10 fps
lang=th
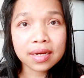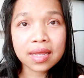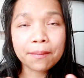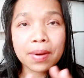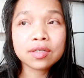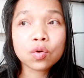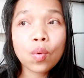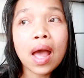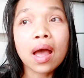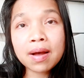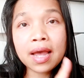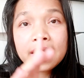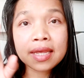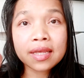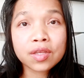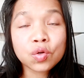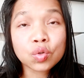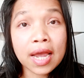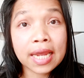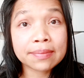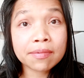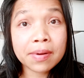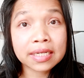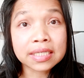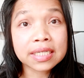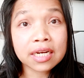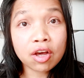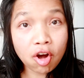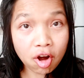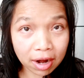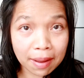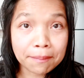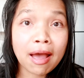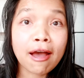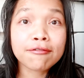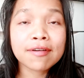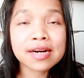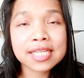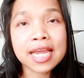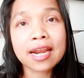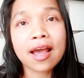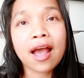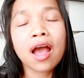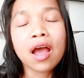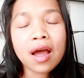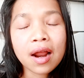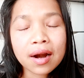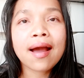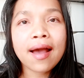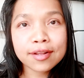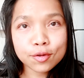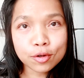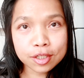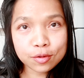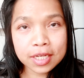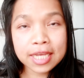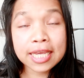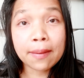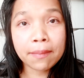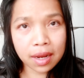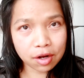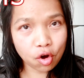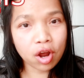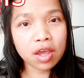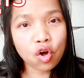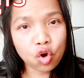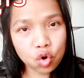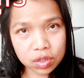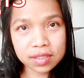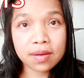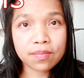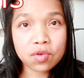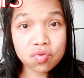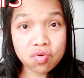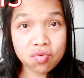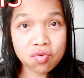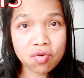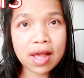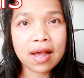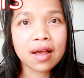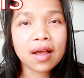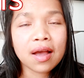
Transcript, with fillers: นเนี่ยหมายถึงว่าไปอยู่ไทยประมาณ1เดือนแล้วก็กลับมาฝรั่งเศสนะคะราคาตั๋วจะอยู่ที่860ยูโรค่ะ